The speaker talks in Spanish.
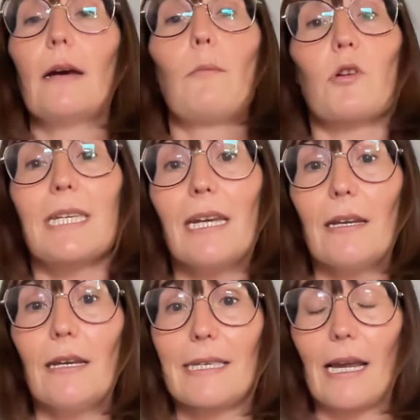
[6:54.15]
Pues
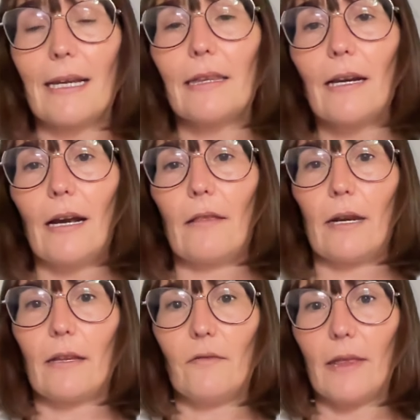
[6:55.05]
sí, es que la inteligencia
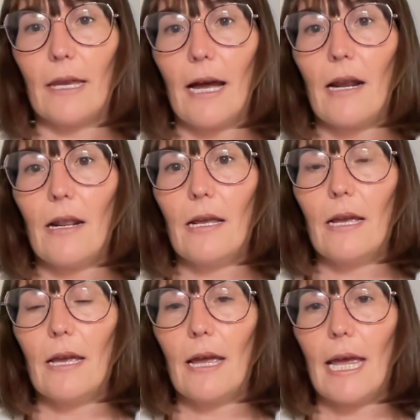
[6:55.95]
artificial,
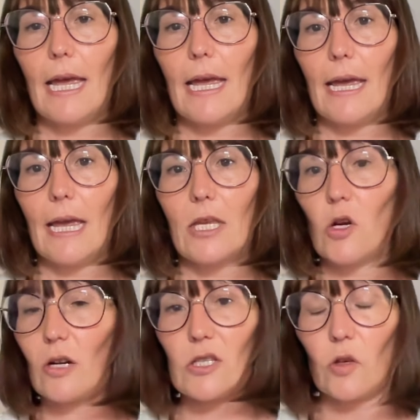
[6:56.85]
eh, yo
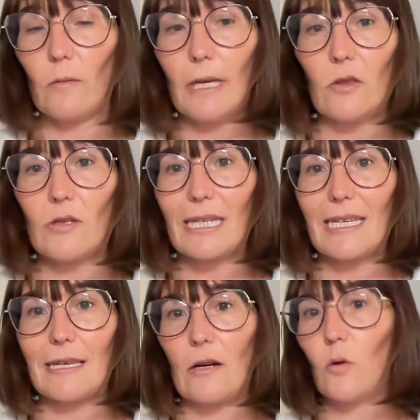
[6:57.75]
lo que estoy viendo es que
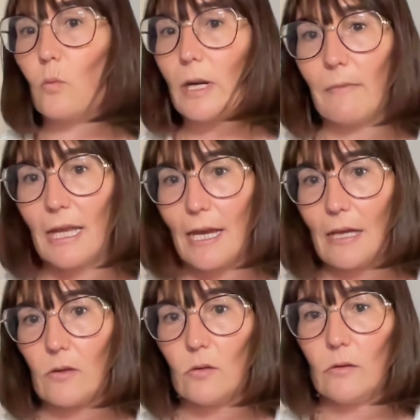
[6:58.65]
es algo muy
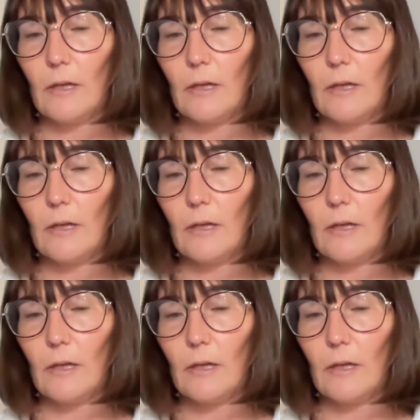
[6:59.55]
inmediato,